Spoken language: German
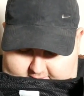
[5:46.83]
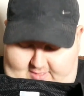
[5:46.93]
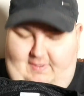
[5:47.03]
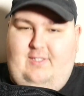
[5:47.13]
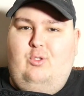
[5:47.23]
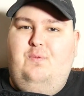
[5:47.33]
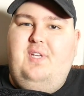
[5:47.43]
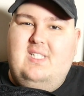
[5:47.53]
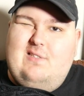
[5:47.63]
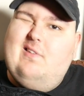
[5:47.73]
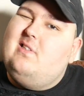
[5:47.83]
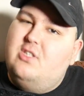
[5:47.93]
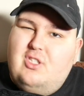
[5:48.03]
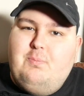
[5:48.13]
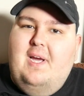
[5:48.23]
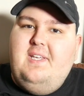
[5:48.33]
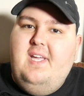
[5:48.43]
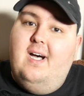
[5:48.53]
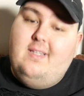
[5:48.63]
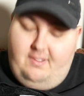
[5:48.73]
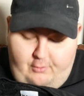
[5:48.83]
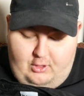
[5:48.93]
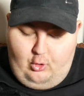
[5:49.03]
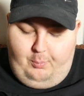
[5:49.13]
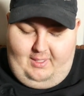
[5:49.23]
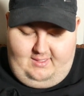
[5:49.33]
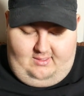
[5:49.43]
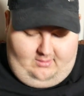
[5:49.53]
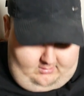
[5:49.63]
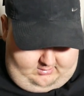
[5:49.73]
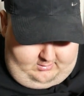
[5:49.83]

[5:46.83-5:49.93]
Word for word: 2024 ist mein Jahr, da wird es auch passen.